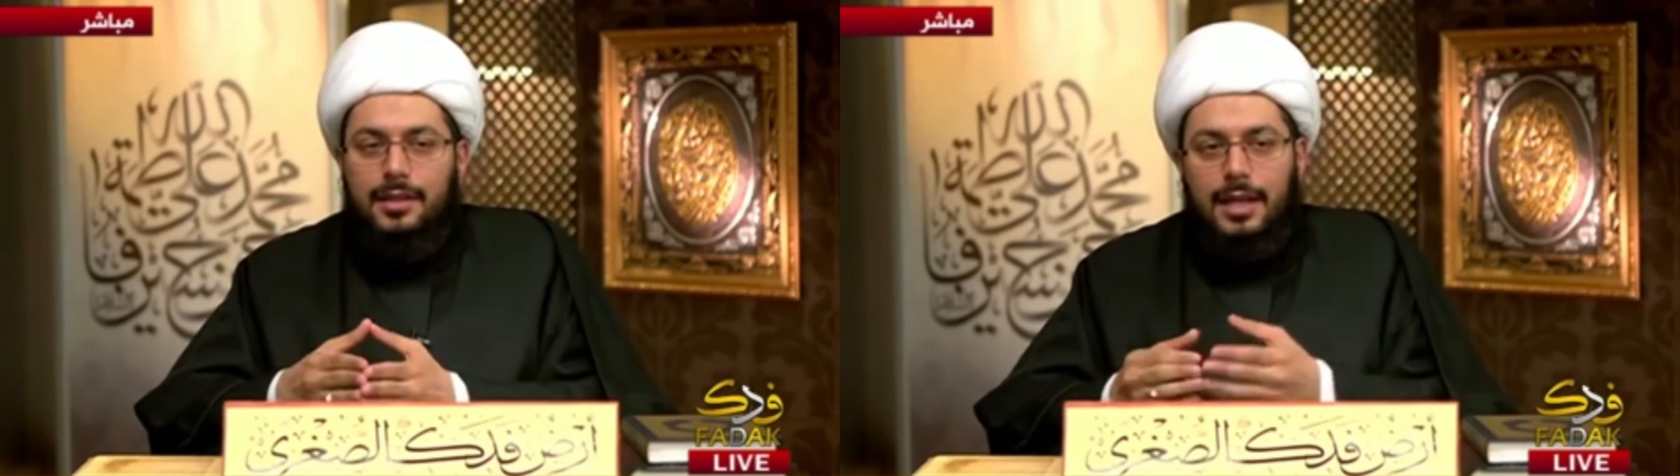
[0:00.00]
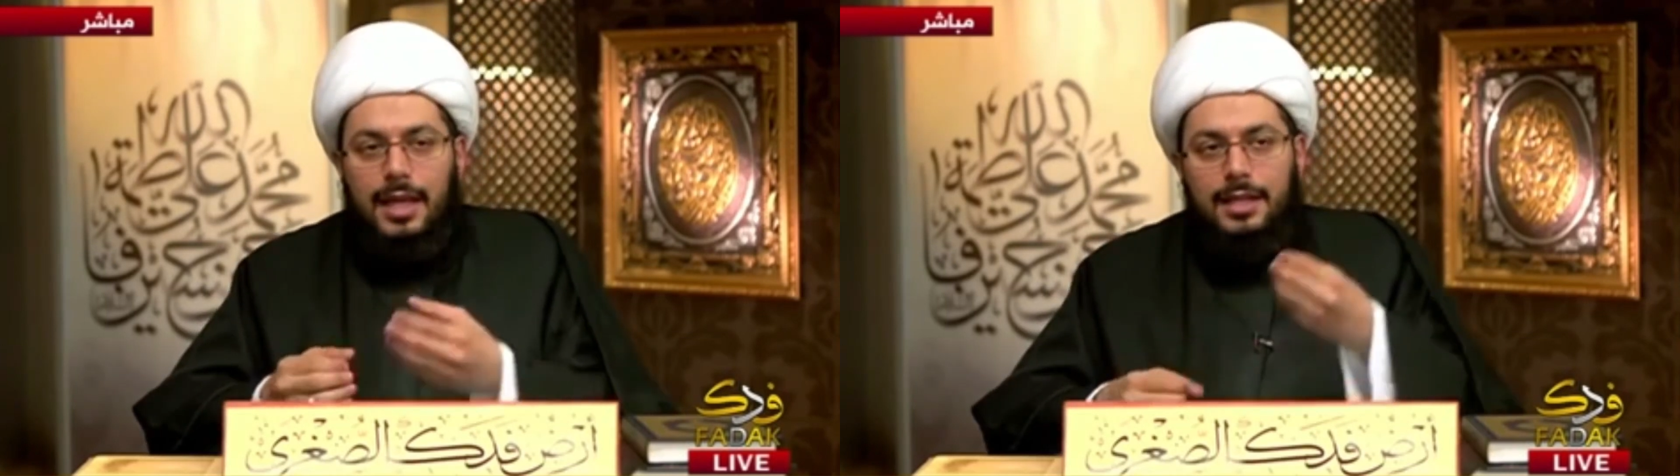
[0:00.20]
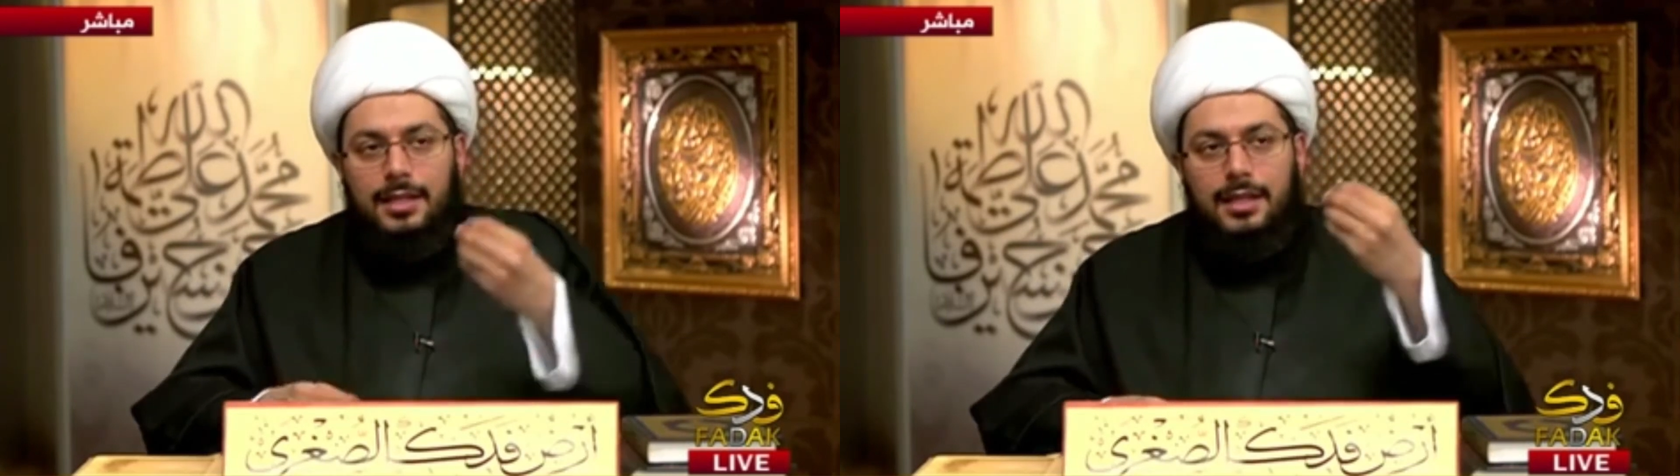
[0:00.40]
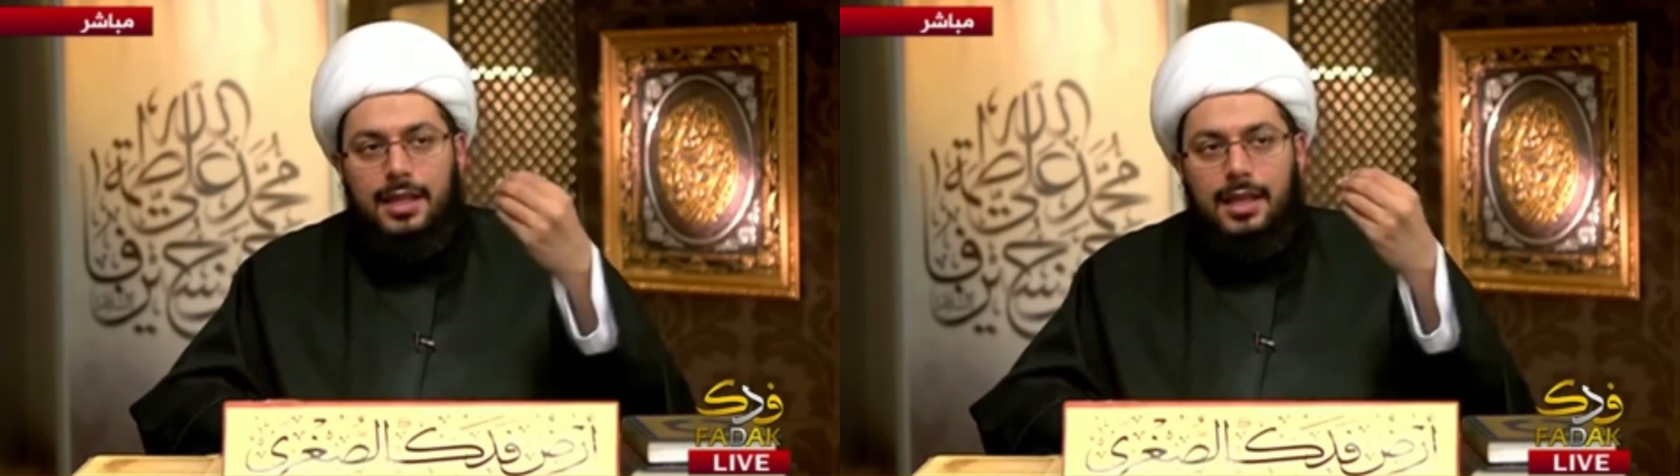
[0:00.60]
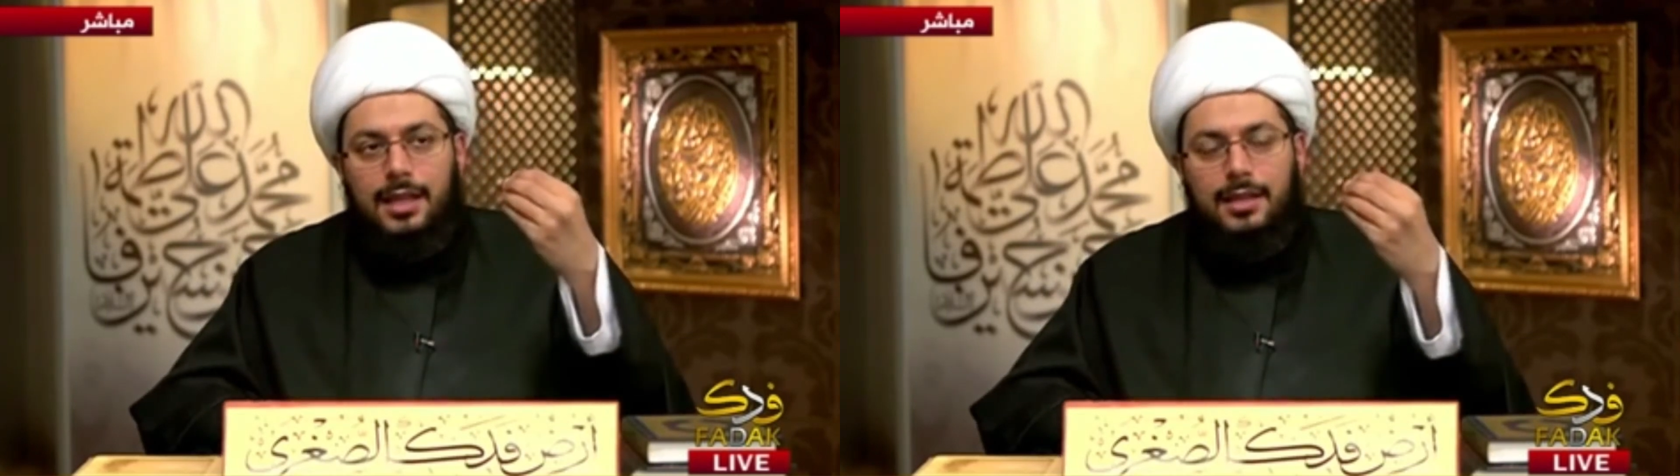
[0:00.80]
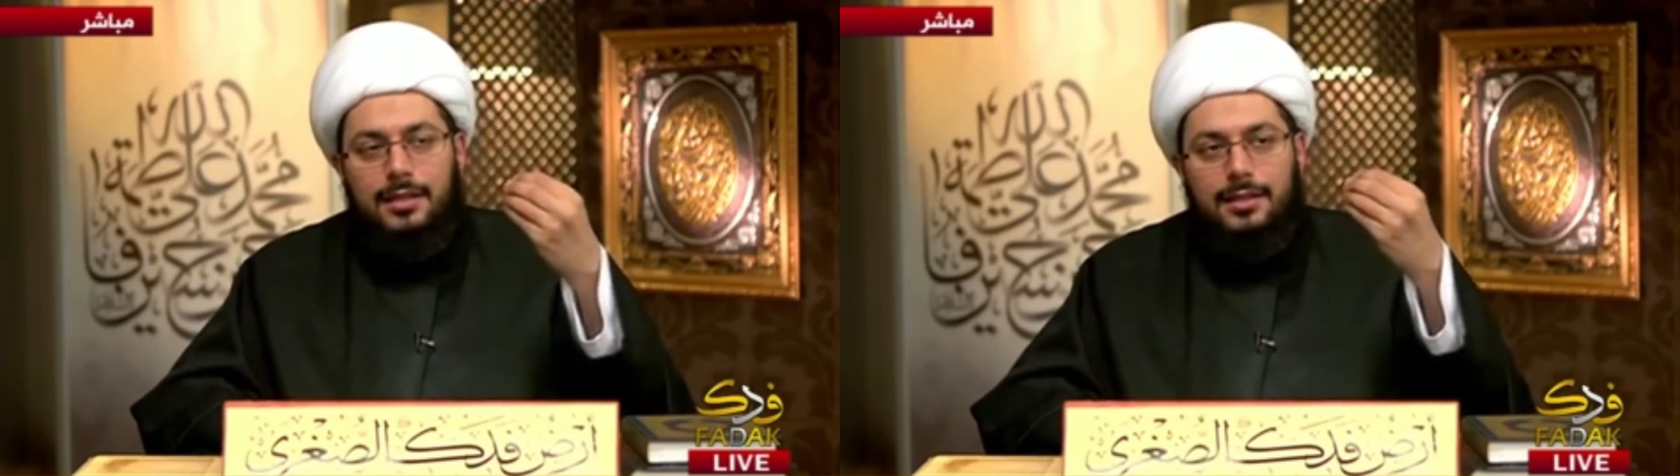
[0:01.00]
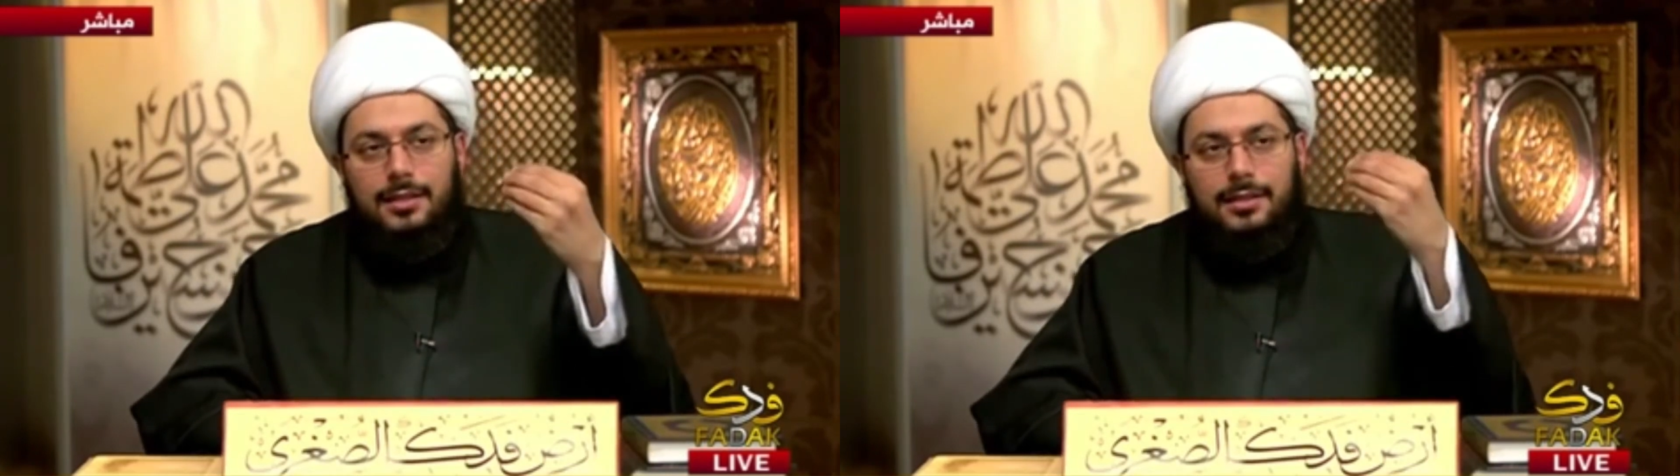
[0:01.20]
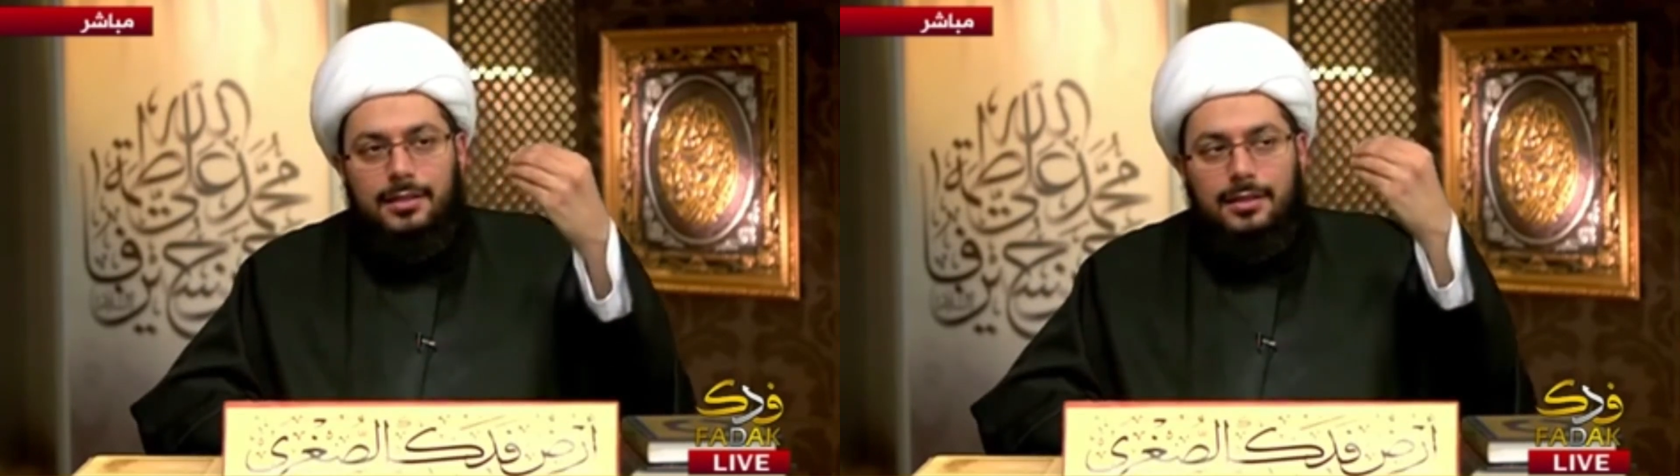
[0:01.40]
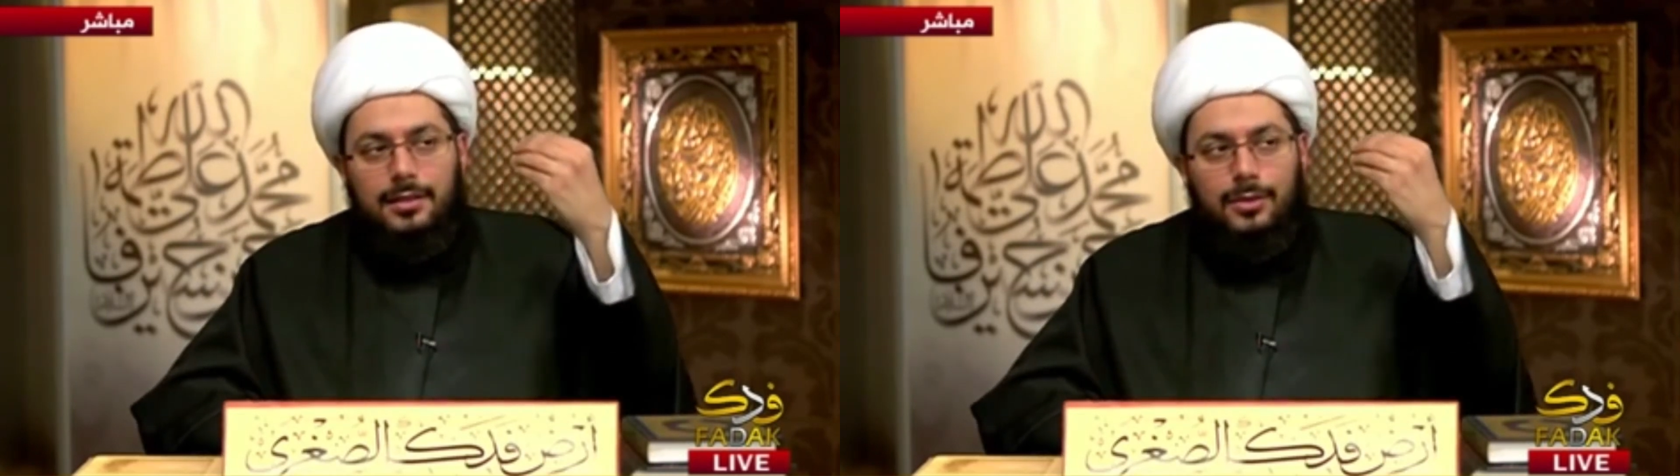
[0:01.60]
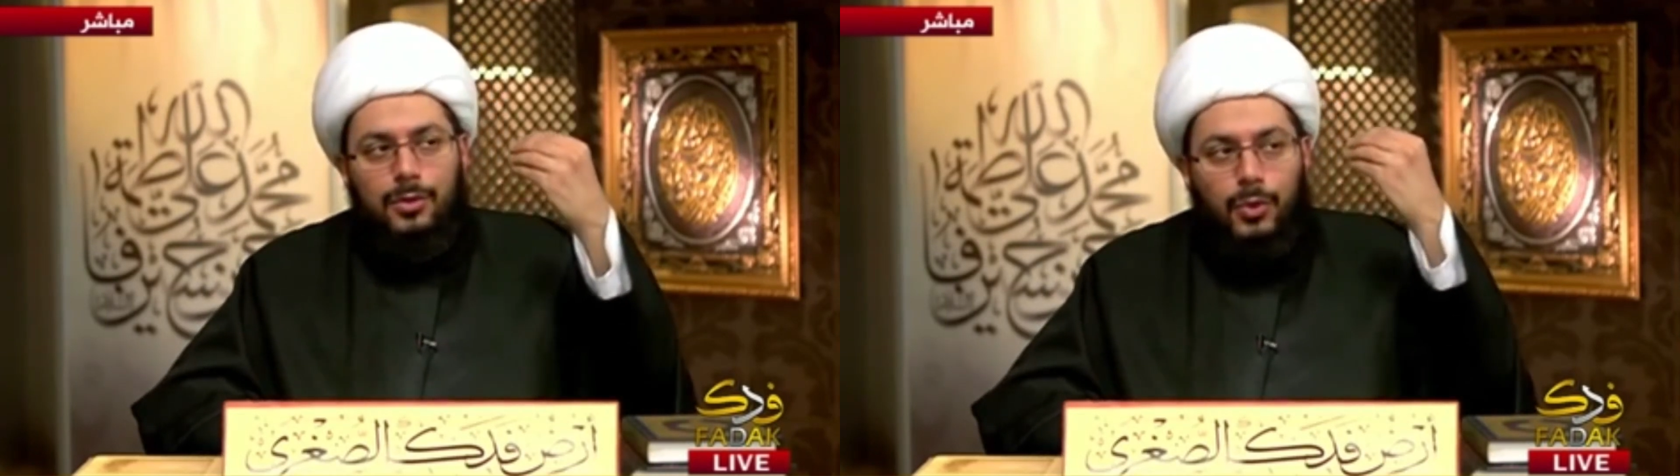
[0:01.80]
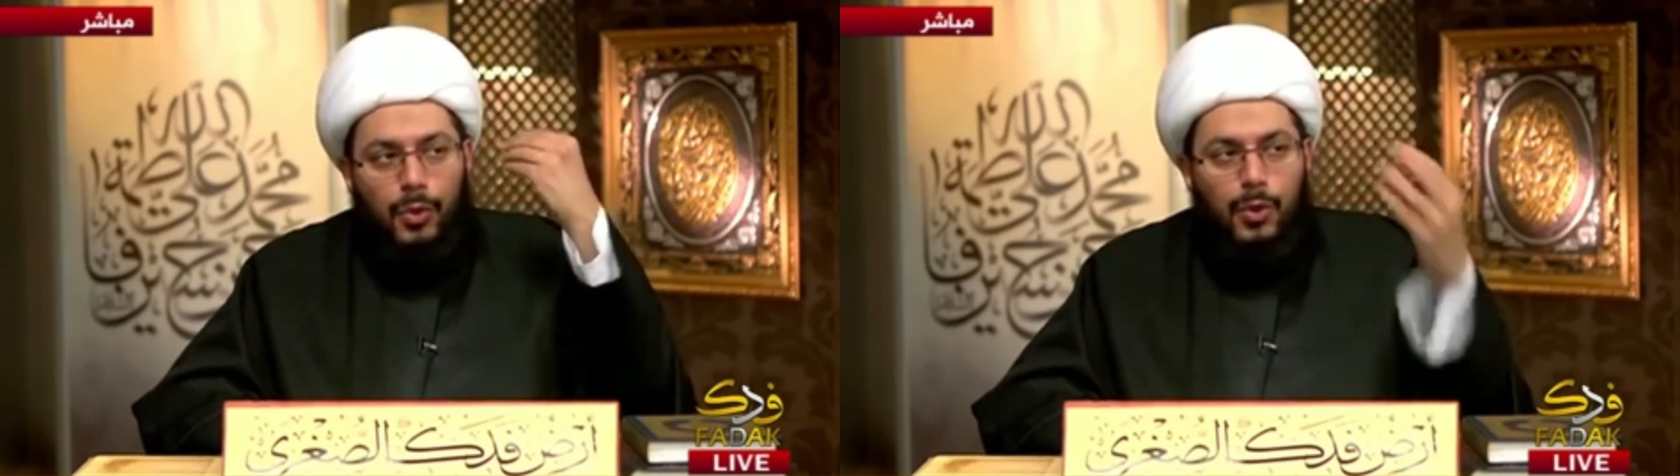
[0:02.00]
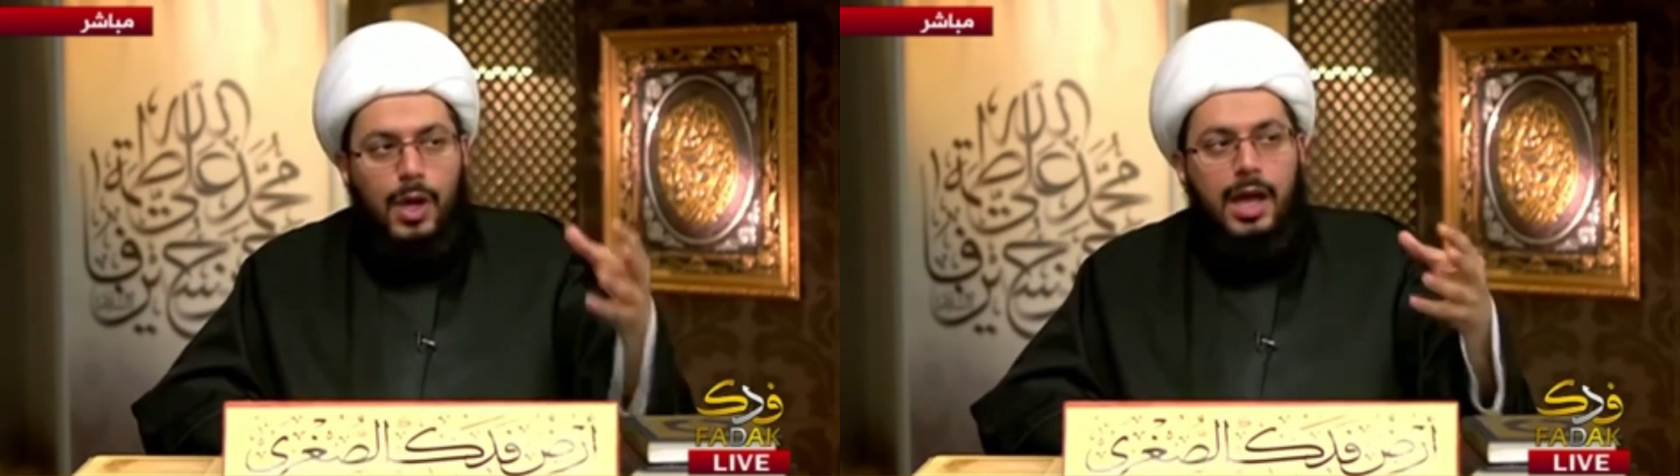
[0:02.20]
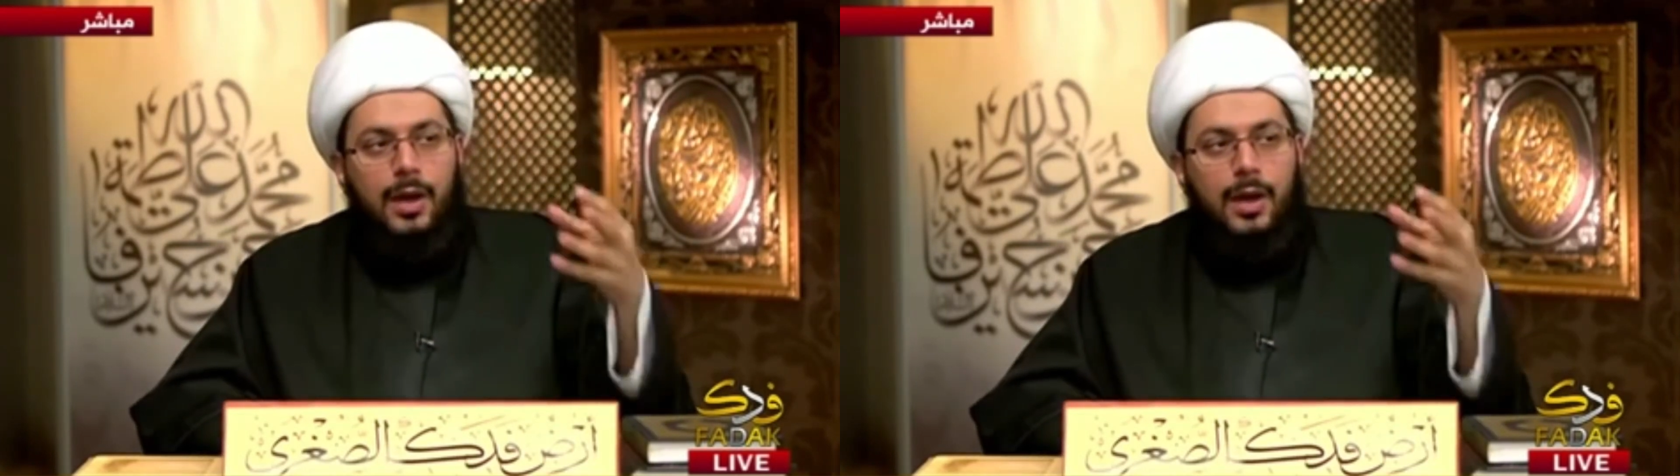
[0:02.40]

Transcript: أن روح